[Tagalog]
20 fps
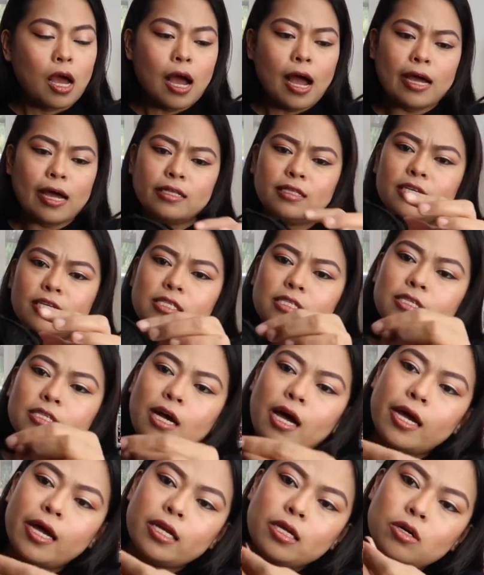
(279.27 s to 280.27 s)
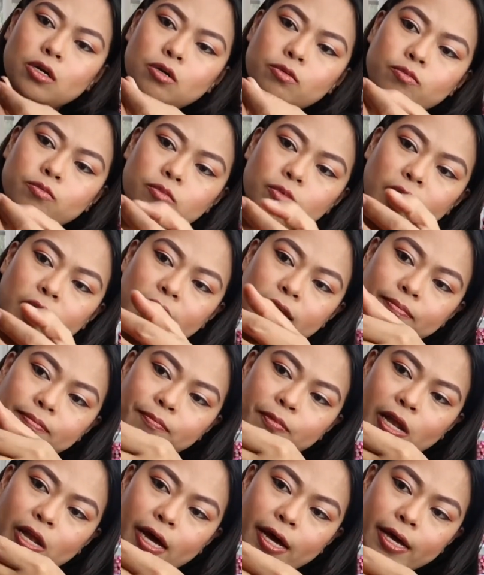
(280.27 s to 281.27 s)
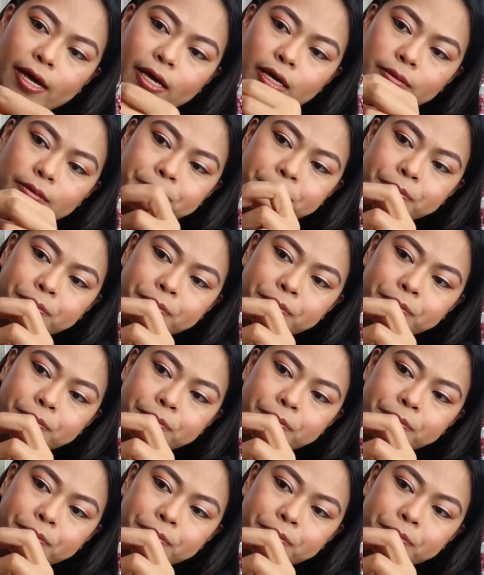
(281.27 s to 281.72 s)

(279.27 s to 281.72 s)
And this kind of it fly,